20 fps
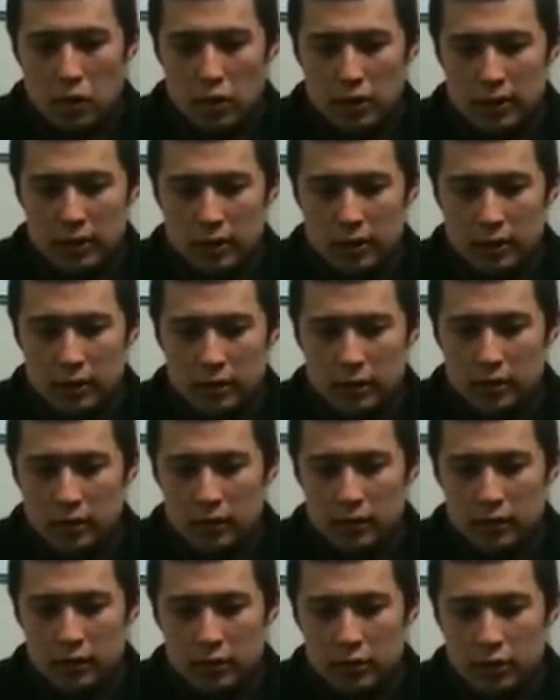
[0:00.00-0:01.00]
もう
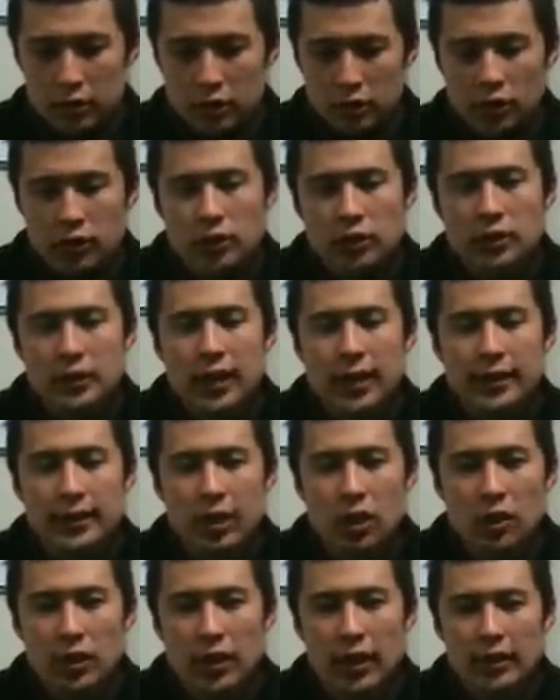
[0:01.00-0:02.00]
準々決
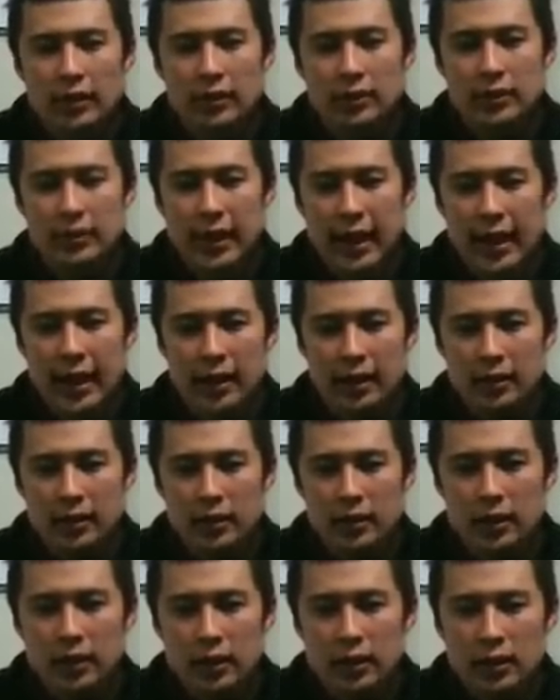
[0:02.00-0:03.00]
勝の韓国戦
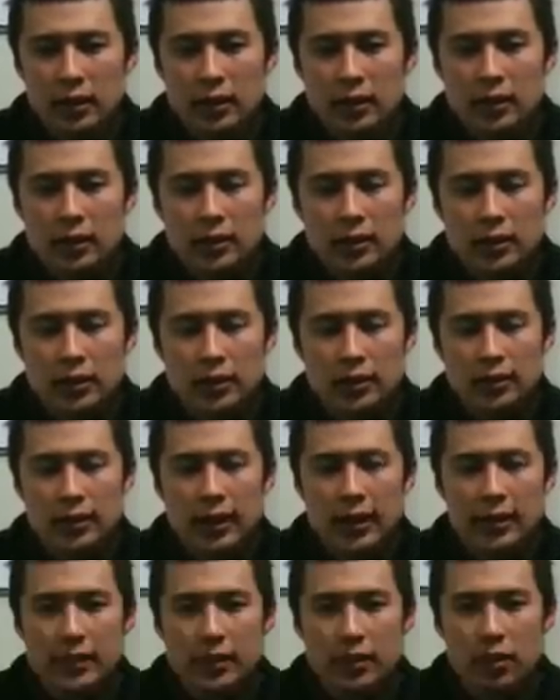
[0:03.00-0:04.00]
準
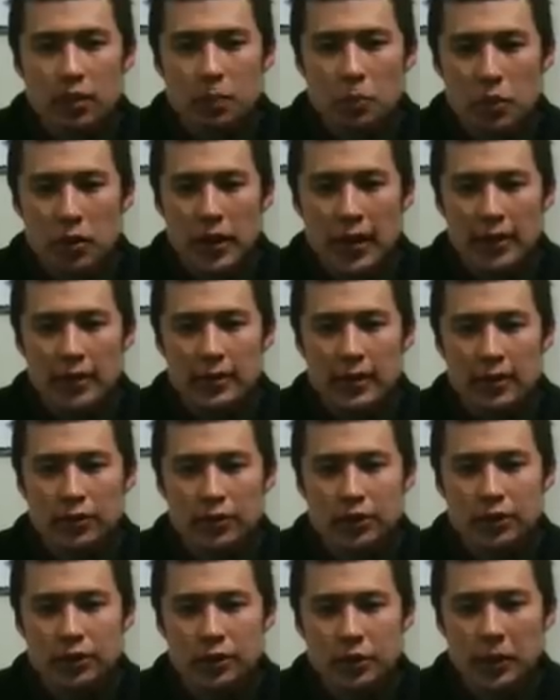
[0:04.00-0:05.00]
決勝のポーランド
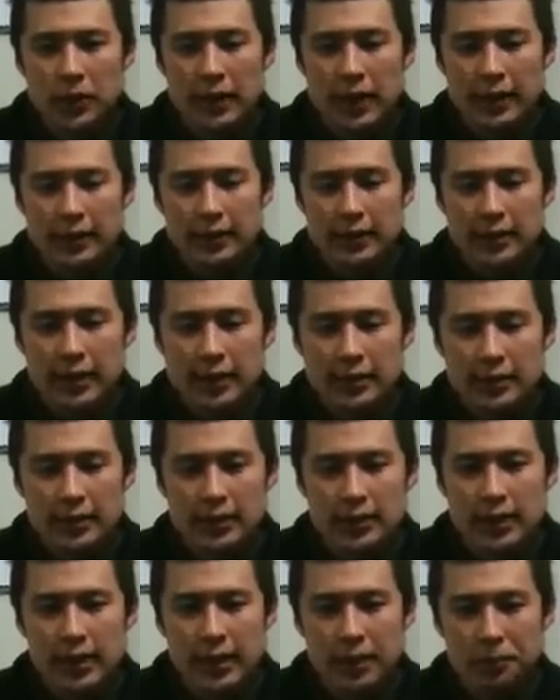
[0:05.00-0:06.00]
戦を順当に勝
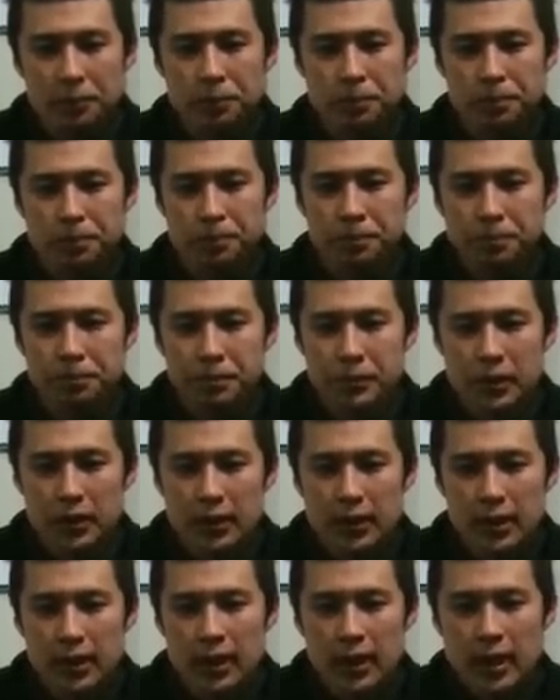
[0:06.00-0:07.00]
ち抜き
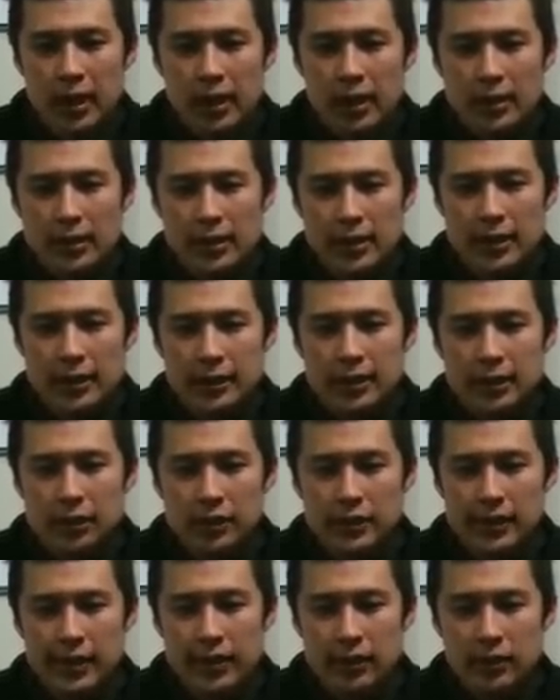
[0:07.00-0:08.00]

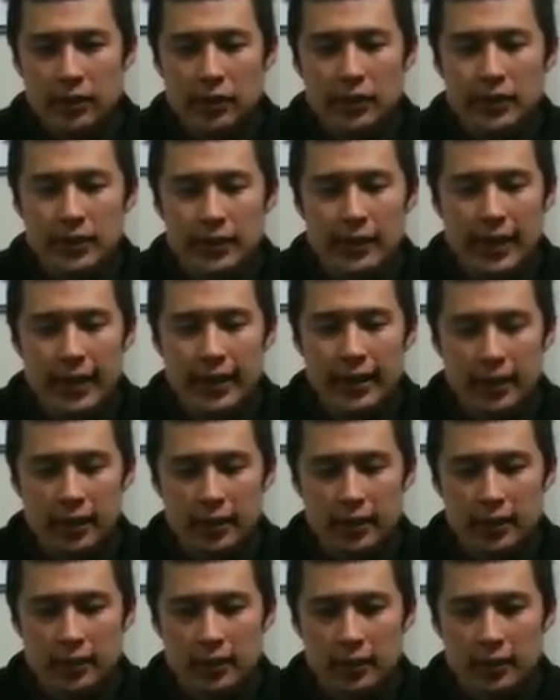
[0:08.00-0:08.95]
決勝戦のドイツ戦